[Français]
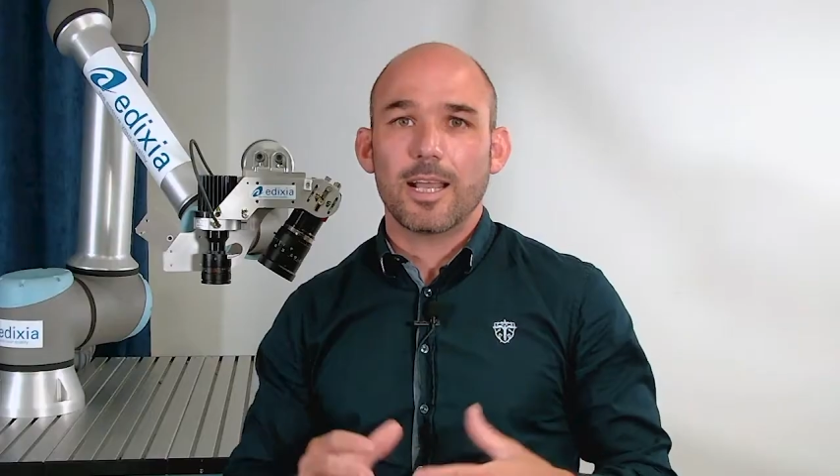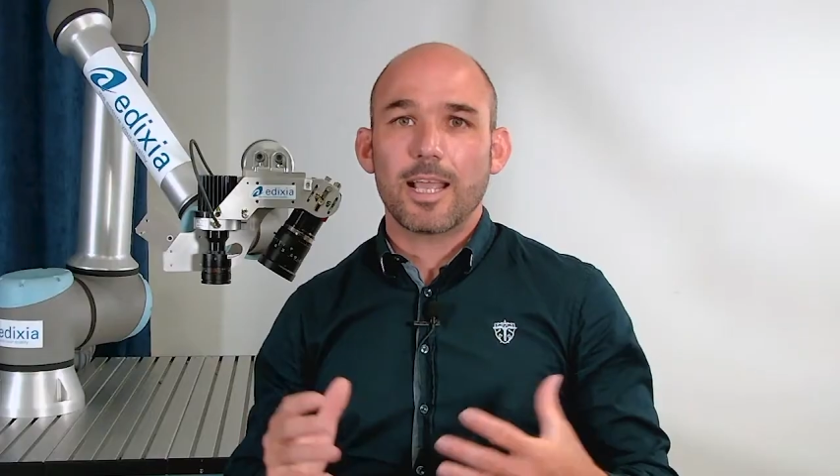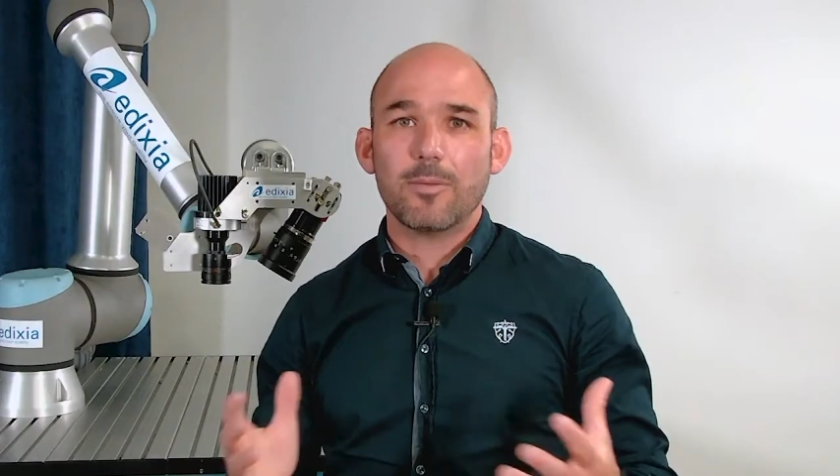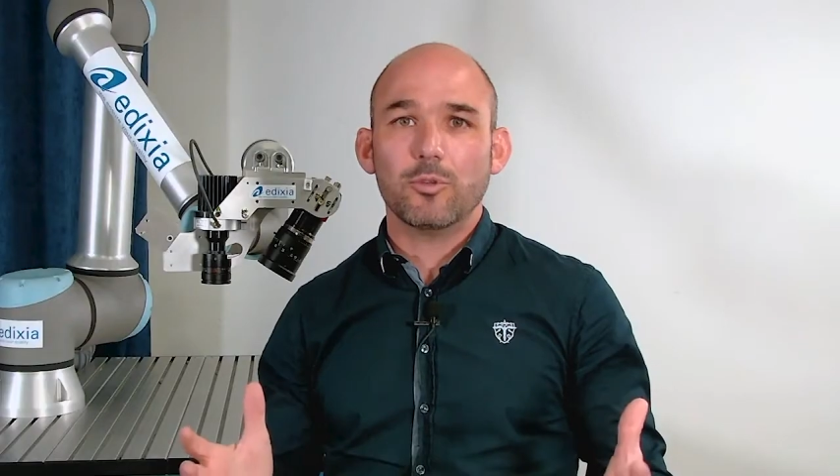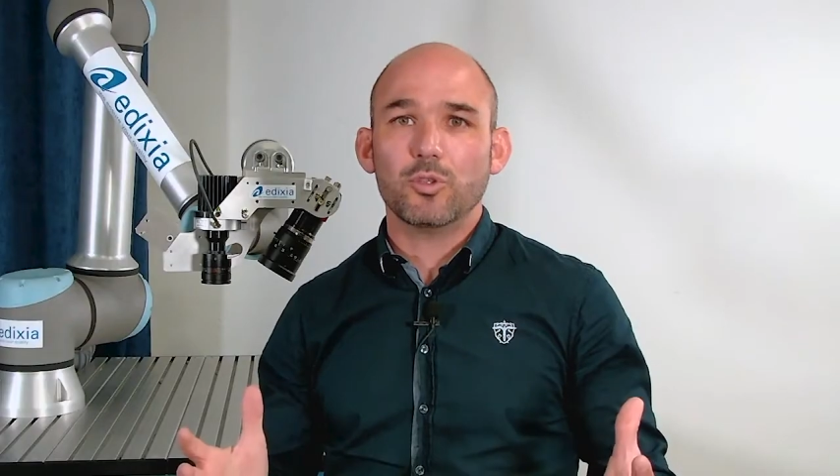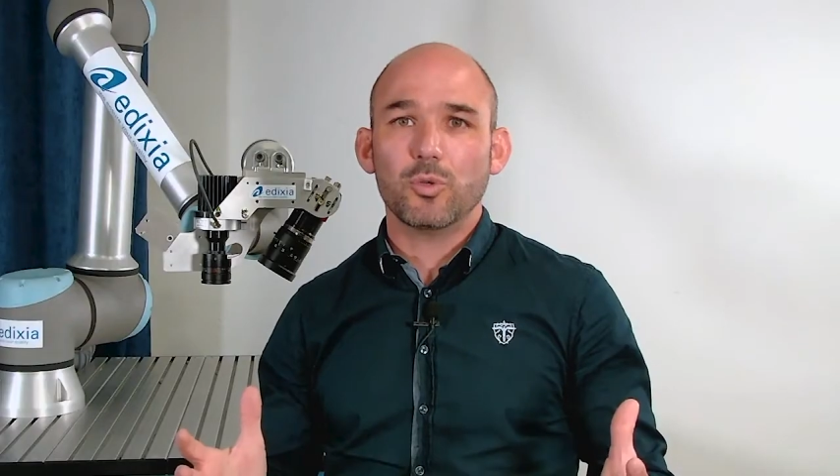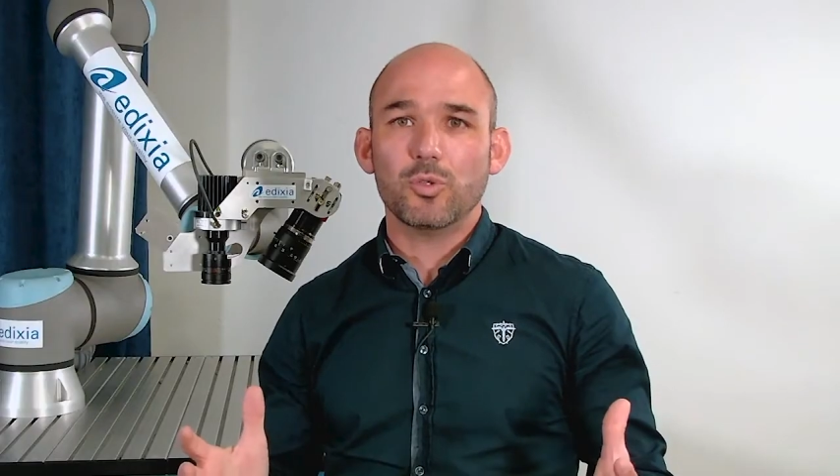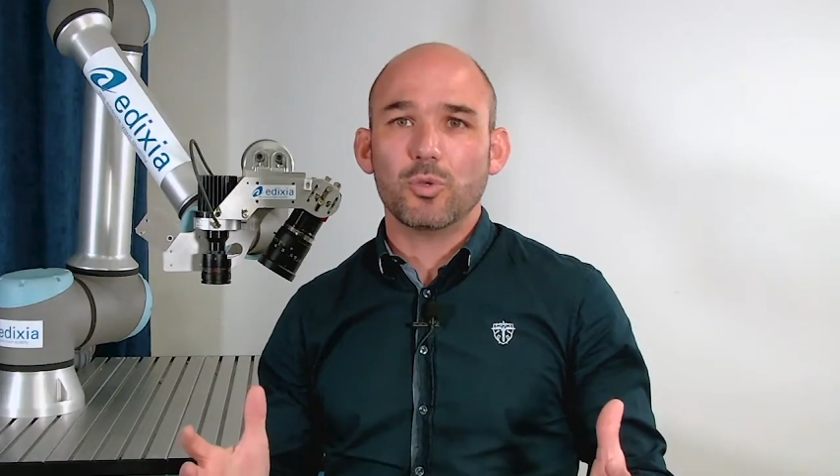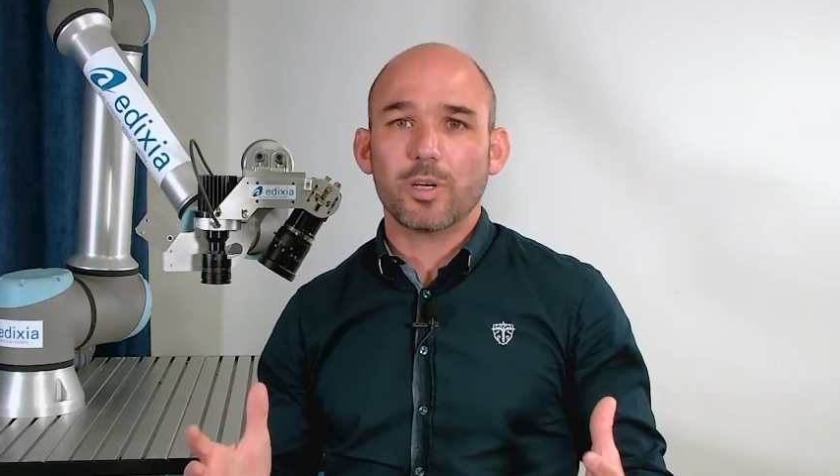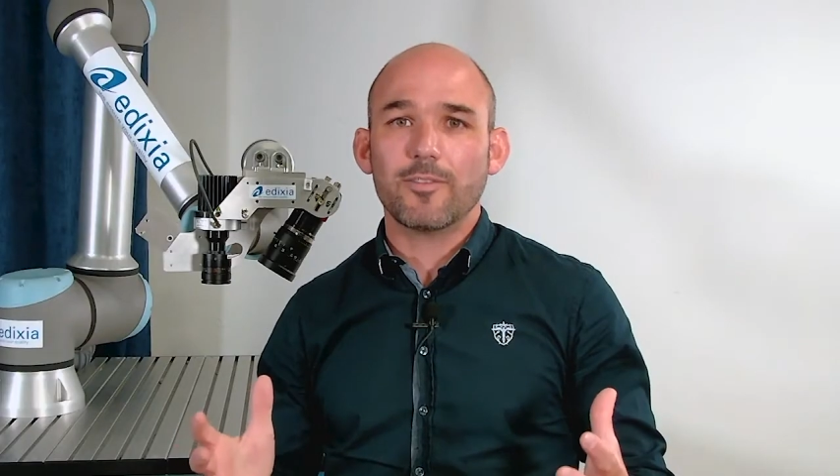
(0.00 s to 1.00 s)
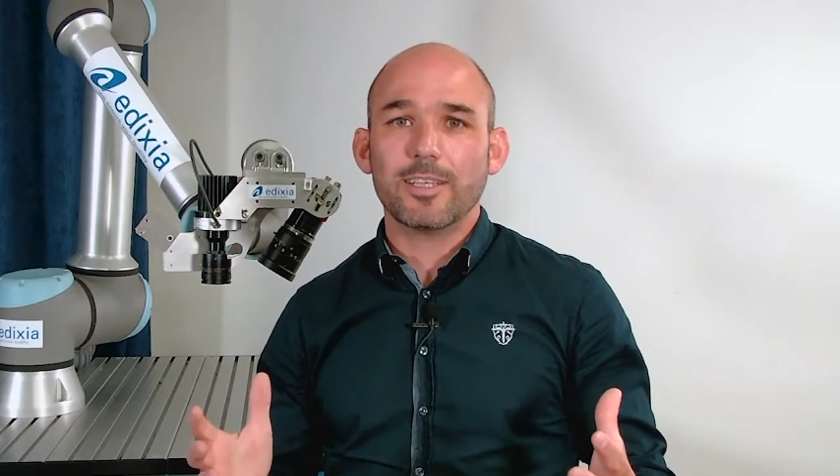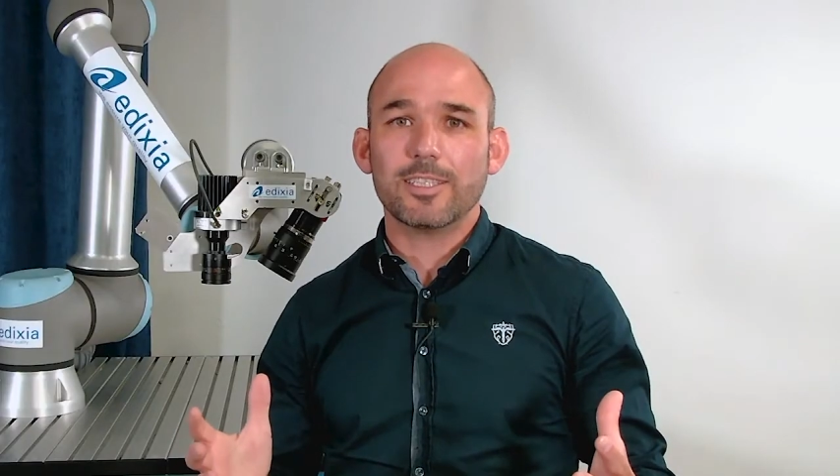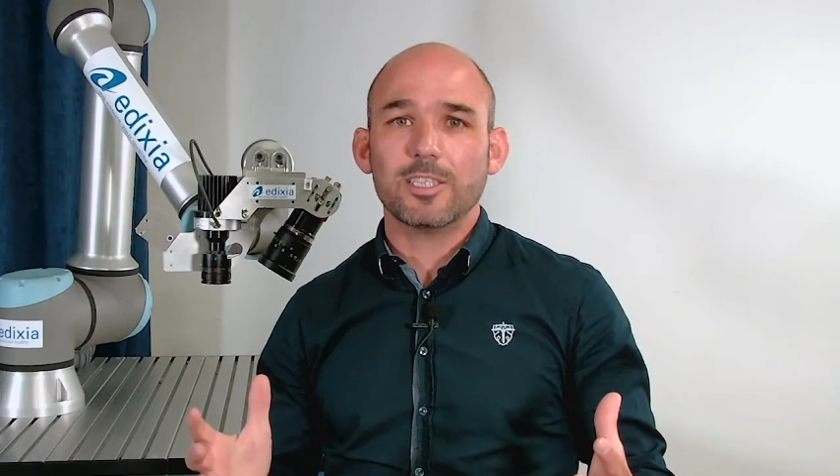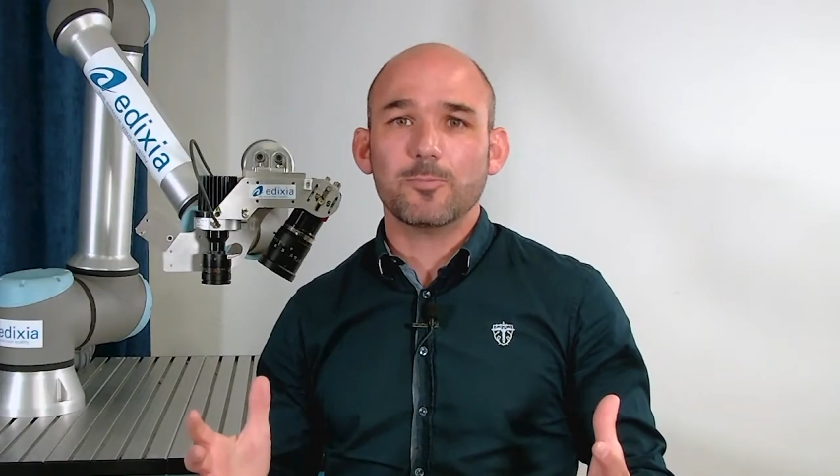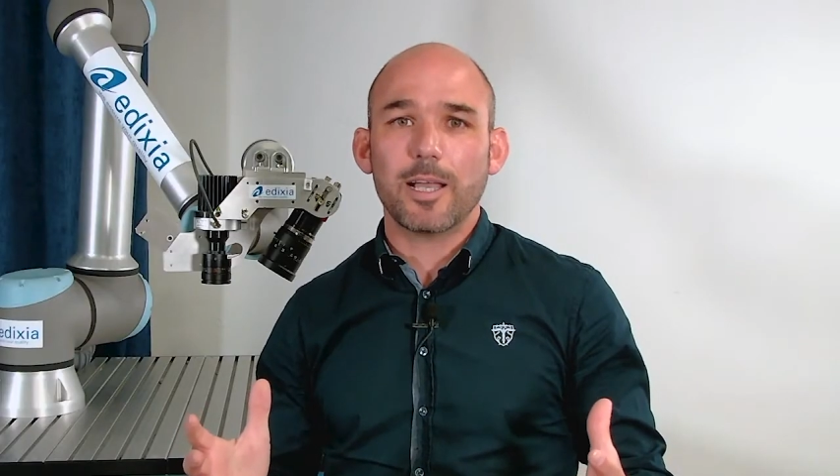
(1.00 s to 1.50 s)
La gamme de solutions Rivet
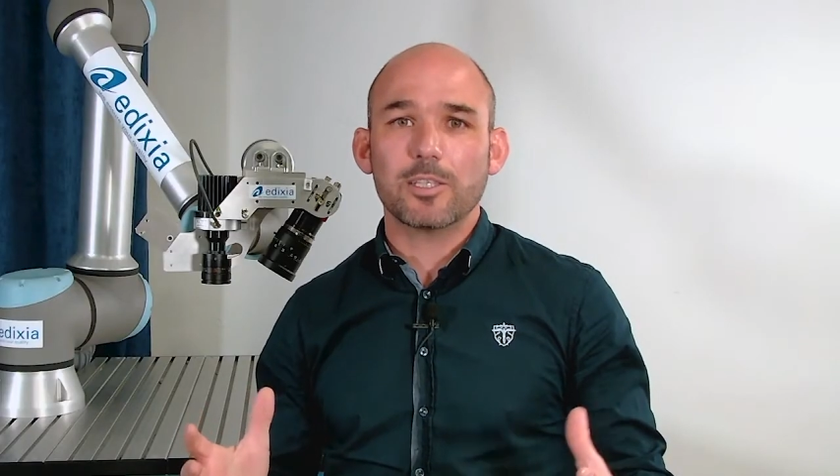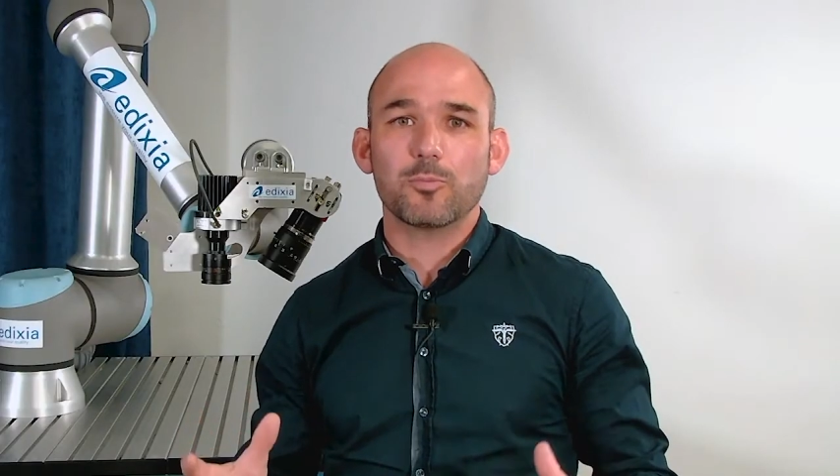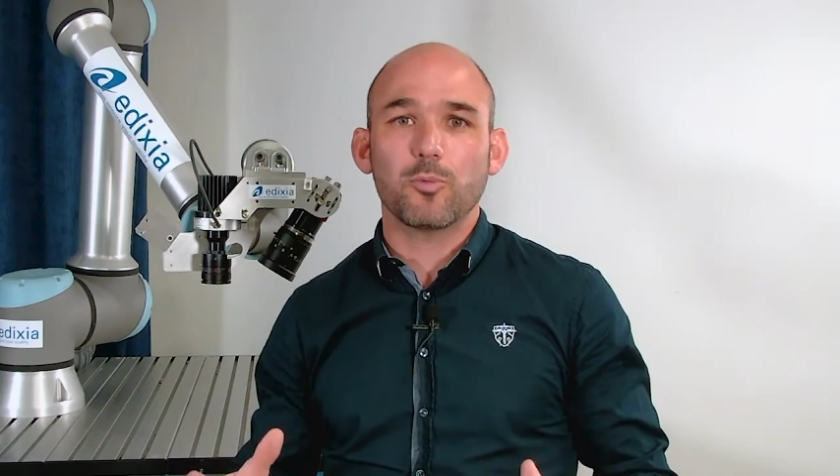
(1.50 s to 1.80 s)
Inspect